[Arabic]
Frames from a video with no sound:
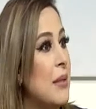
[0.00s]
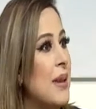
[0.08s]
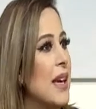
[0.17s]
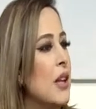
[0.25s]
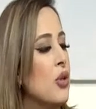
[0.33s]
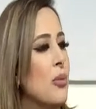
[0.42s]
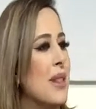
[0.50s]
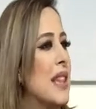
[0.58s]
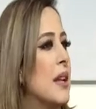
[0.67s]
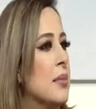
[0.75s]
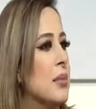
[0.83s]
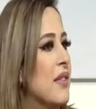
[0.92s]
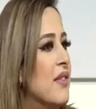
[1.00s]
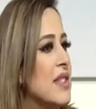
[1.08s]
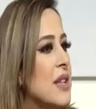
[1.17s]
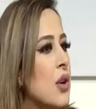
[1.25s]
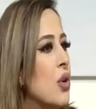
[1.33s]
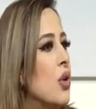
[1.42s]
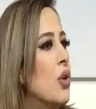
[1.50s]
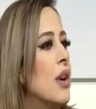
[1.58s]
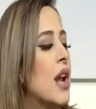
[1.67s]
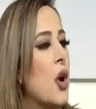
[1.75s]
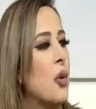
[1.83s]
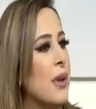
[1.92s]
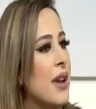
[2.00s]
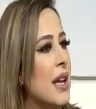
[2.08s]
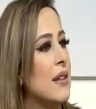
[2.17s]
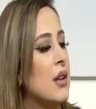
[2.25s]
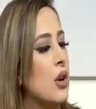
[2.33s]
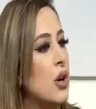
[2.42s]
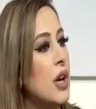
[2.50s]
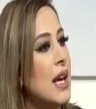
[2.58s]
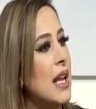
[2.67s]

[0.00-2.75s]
ما يعلنوا مثلا بتلفزيون او براديو